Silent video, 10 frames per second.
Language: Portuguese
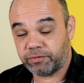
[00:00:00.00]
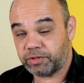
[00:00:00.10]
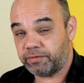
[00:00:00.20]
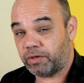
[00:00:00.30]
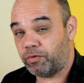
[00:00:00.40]

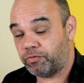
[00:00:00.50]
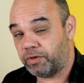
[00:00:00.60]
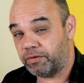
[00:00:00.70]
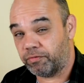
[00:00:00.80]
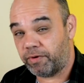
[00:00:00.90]
você vai
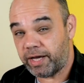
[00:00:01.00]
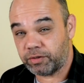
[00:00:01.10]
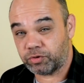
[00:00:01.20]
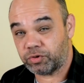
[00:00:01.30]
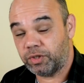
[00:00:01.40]
conferir
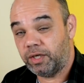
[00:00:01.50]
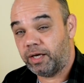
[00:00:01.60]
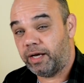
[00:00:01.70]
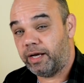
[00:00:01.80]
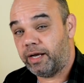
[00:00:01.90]
vários
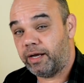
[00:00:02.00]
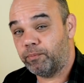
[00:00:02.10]
é,